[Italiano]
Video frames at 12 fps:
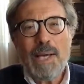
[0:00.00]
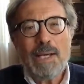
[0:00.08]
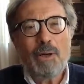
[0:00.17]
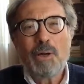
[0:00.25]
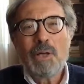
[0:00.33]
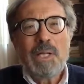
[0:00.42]

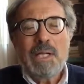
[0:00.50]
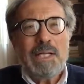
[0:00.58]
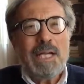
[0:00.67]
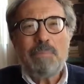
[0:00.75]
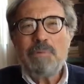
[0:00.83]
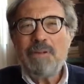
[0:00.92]
Ecco,
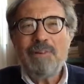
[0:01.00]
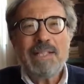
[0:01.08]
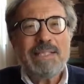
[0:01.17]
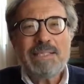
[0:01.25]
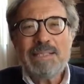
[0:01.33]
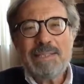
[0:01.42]
la
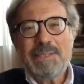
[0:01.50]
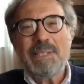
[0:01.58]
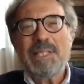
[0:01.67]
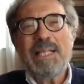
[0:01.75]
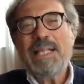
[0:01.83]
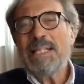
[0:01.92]

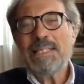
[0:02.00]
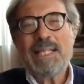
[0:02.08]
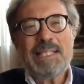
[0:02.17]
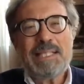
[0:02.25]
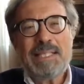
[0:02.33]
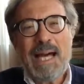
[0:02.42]
privatizzazione della
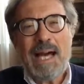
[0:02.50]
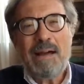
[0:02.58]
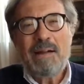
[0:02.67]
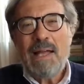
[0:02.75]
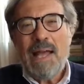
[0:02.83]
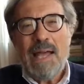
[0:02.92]
sanità
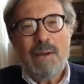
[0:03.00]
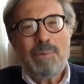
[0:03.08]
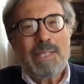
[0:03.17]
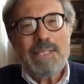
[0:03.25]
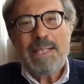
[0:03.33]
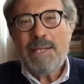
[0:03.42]
è
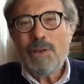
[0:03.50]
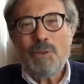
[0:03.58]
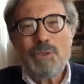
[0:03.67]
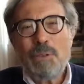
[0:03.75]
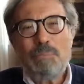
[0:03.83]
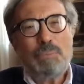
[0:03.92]
una delle
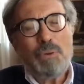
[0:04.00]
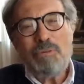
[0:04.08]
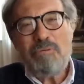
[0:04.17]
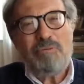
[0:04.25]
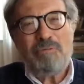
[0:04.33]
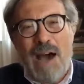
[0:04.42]
cose più
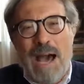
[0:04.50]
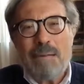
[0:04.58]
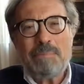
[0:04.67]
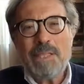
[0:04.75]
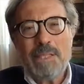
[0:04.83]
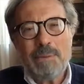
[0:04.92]

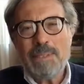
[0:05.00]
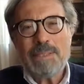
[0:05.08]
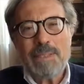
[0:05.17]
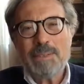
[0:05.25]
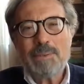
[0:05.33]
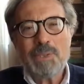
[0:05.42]
infami di
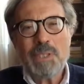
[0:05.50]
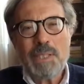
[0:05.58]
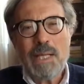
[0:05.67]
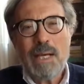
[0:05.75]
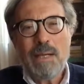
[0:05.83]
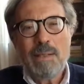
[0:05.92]
questa
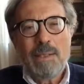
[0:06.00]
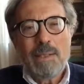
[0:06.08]
società.